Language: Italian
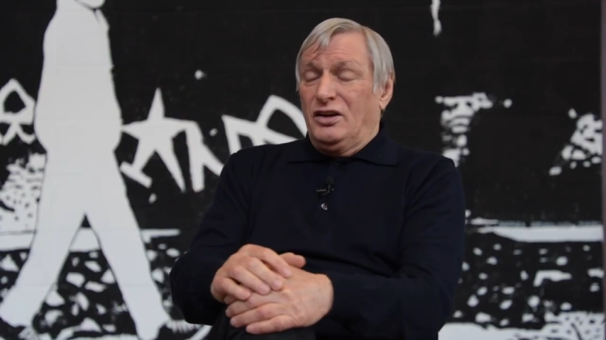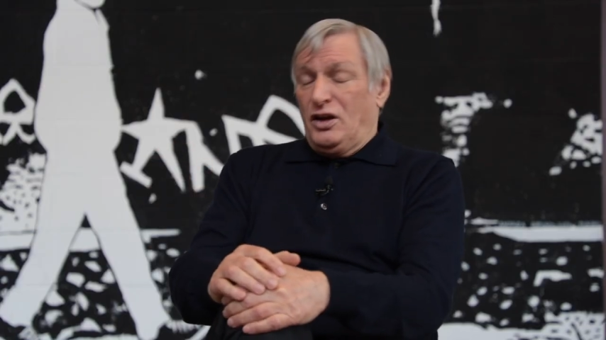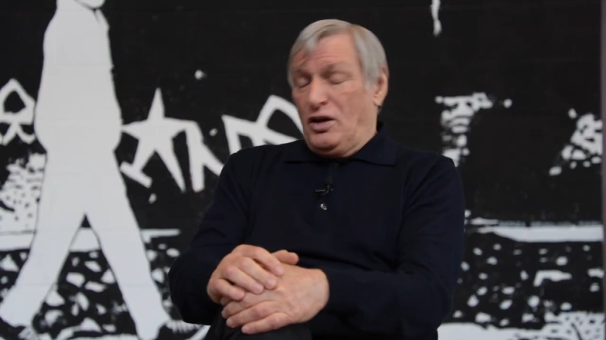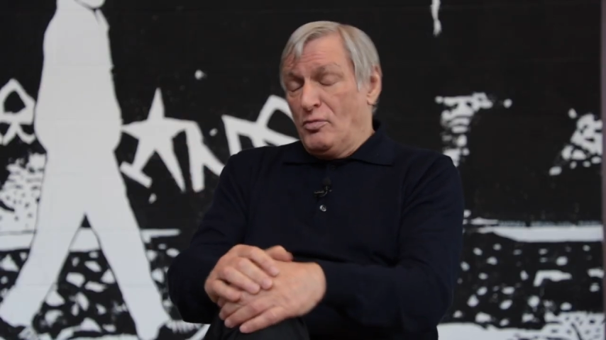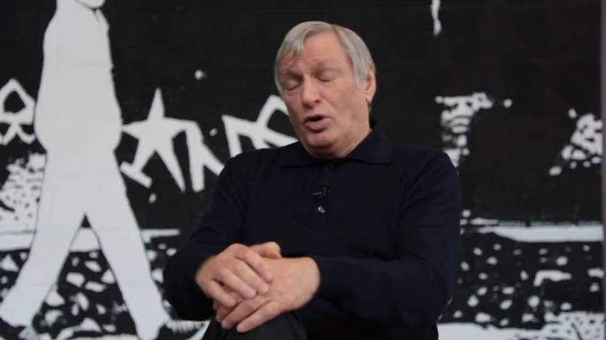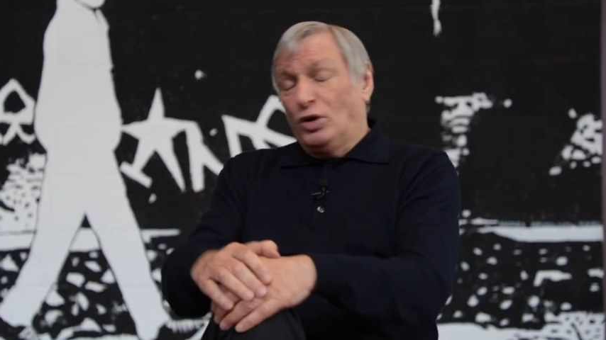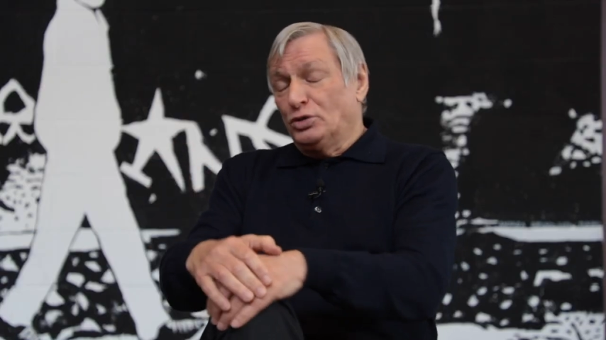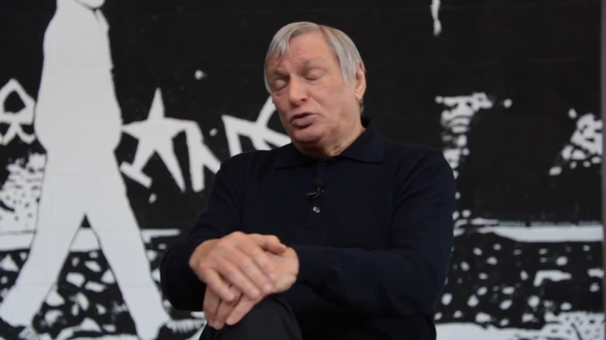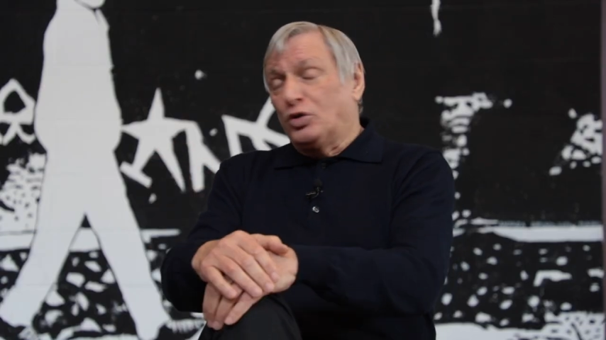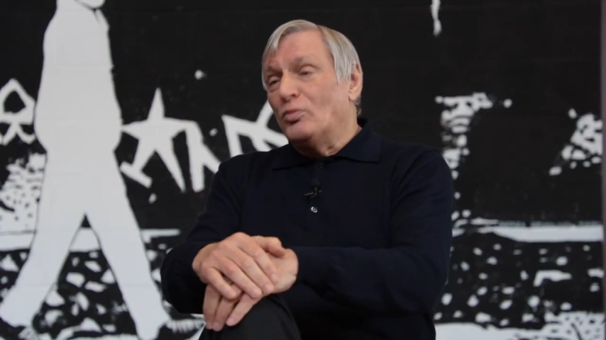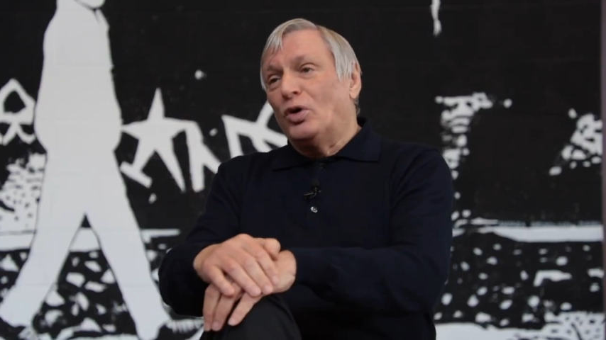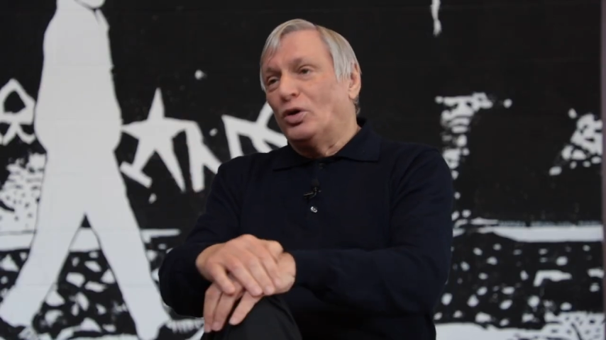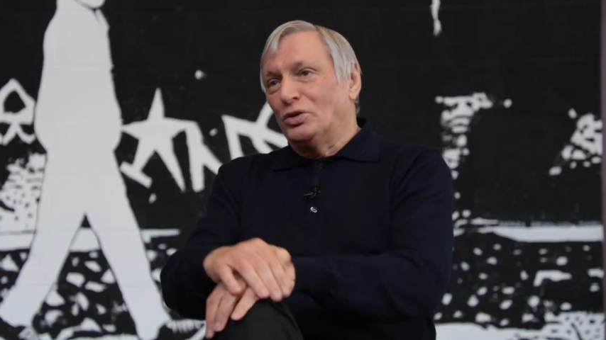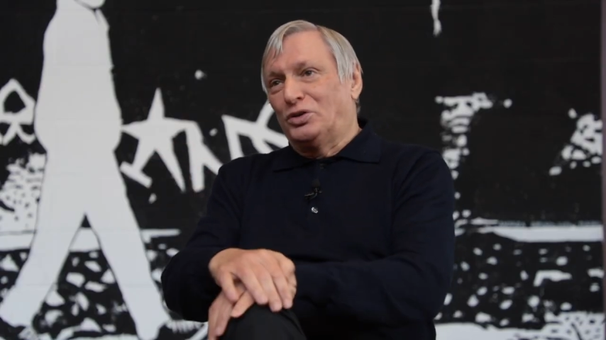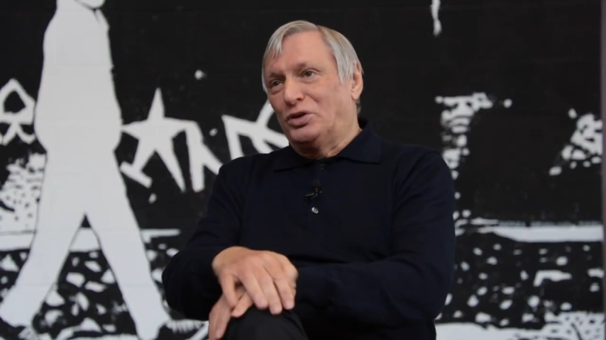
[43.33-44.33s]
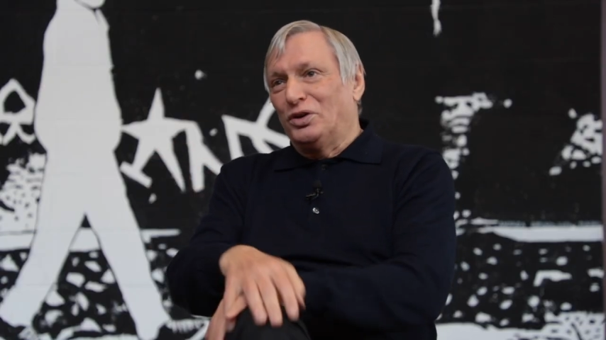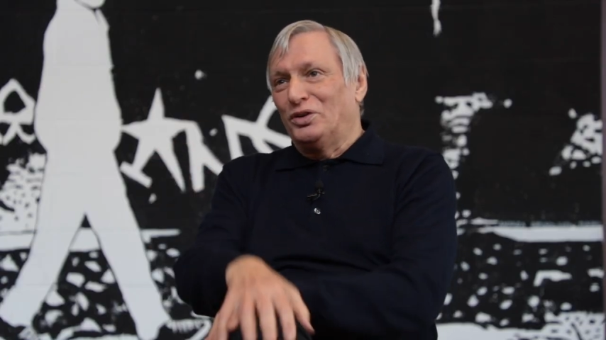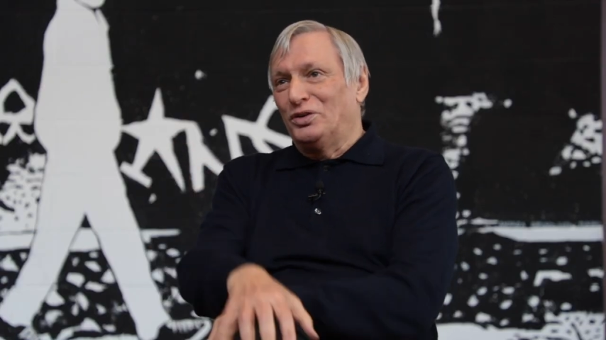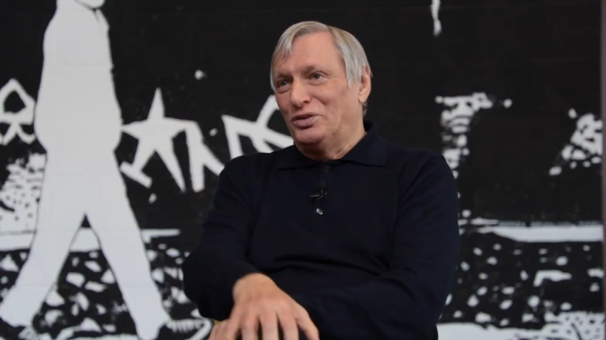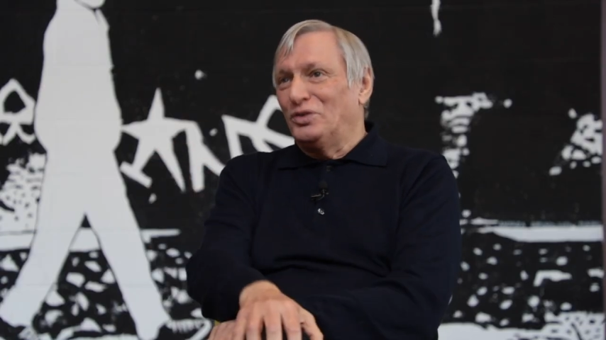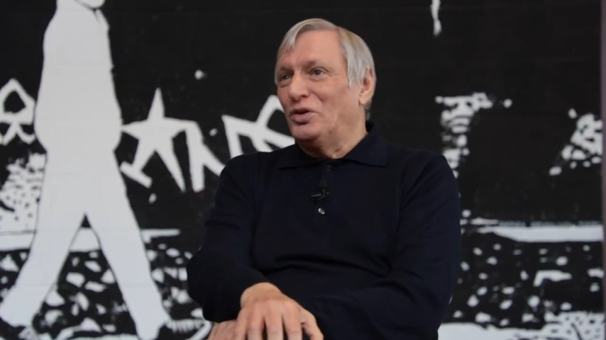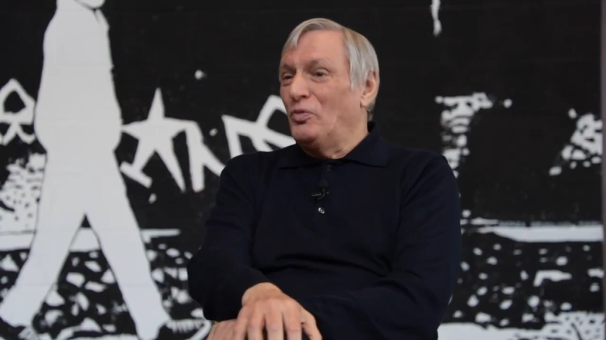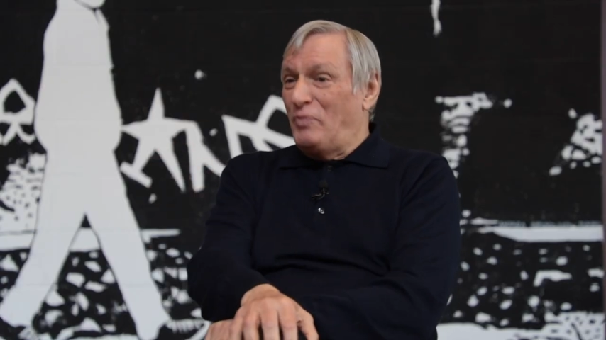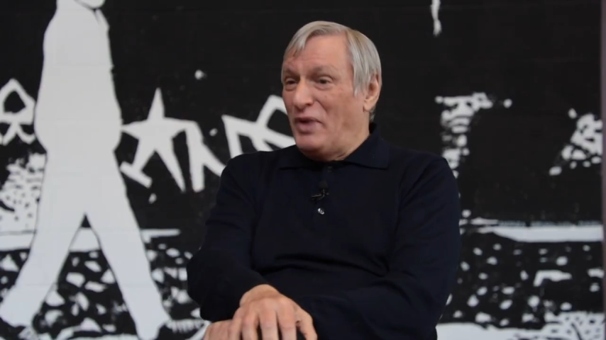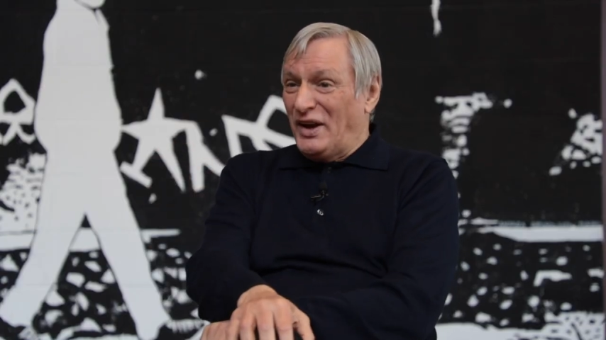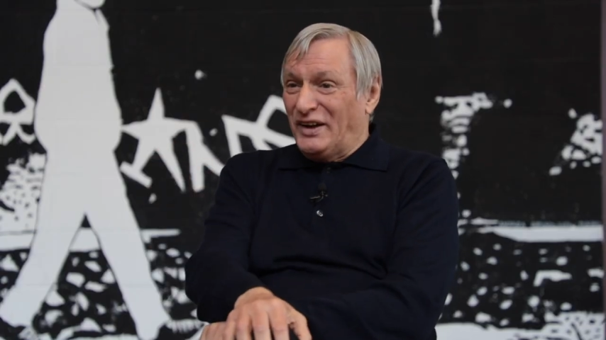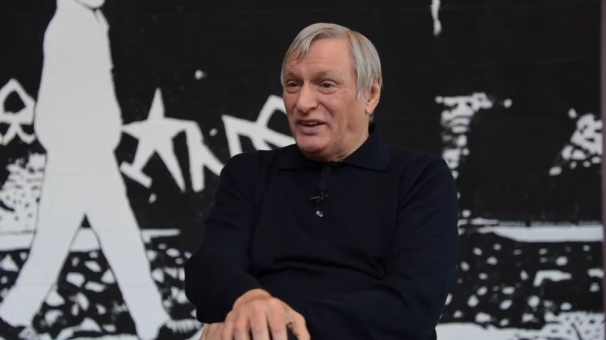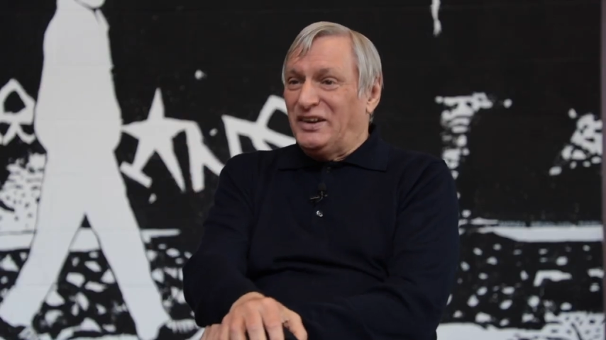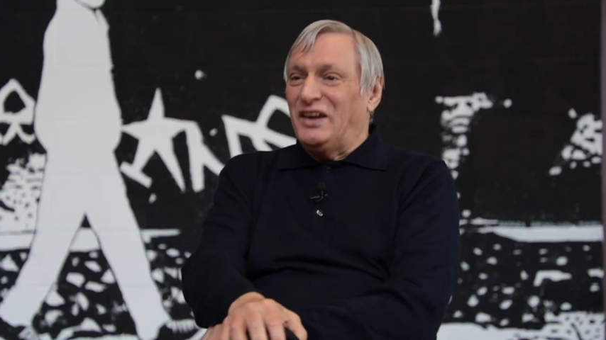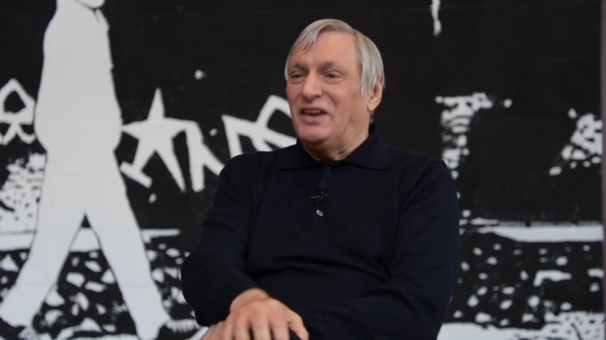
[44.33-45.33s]
e molto molto
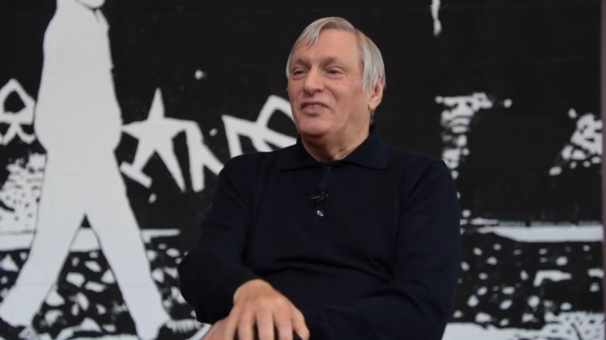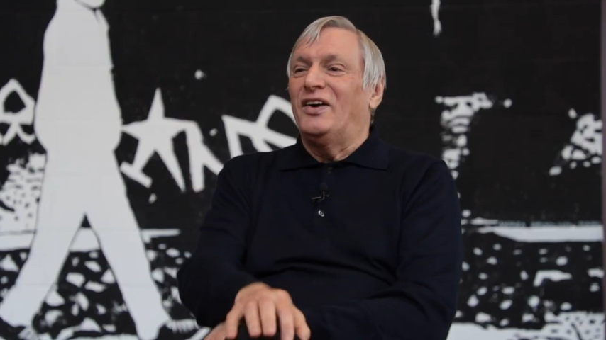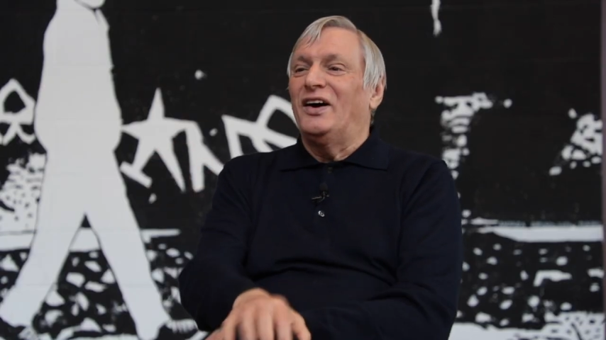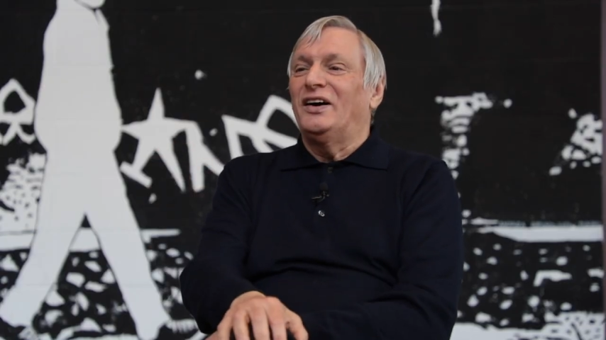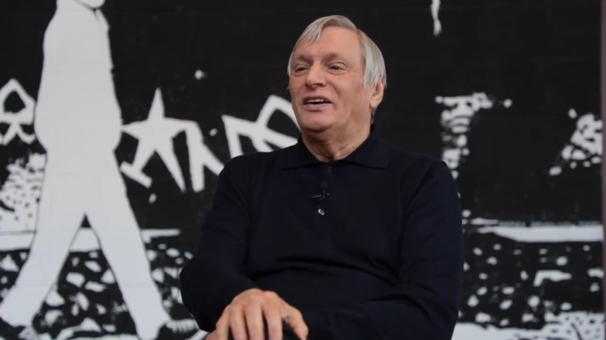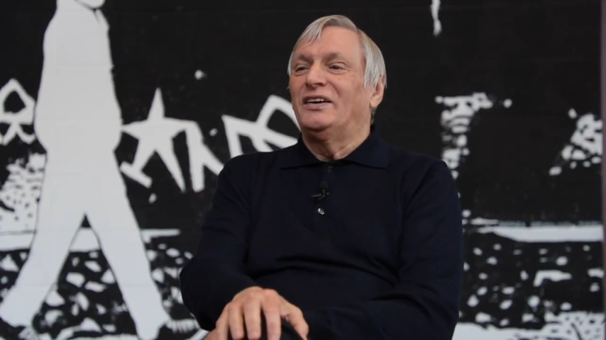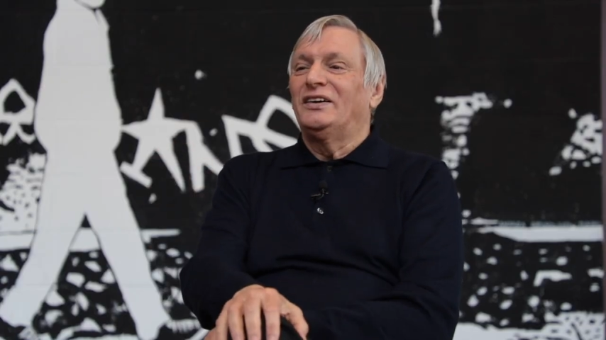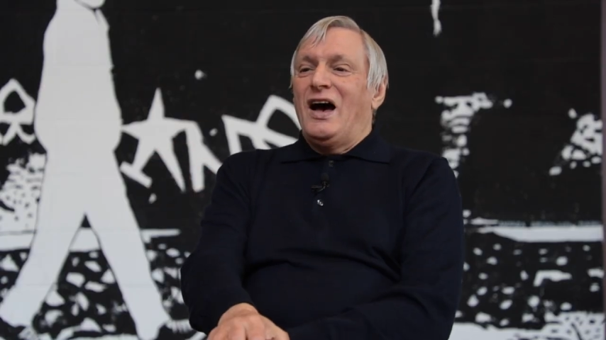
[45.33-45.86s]
operativa,